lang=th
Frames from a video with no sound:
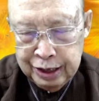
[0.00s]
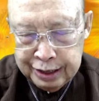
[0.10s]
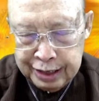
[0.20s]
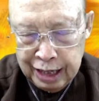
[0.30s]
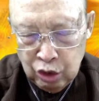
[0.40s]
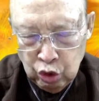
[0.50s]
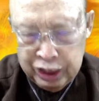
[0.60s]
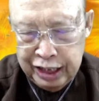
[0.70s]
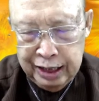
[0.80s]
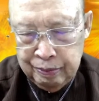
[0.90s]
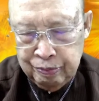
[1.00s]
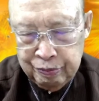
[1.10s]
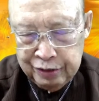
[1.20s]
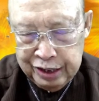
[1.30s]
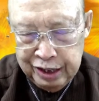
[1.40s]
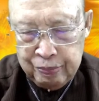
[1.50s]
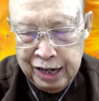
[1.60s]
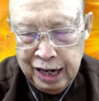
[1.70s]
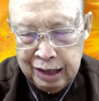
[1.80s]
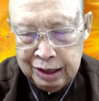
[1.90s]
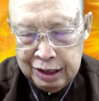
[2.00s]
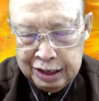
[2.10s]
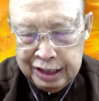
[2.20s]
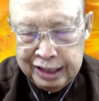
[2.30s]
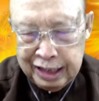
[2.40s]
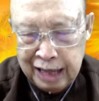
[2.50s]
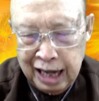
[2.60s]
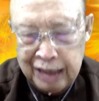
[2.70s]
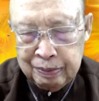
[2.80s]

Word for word: สั่งยุติยับยั้งกิจการ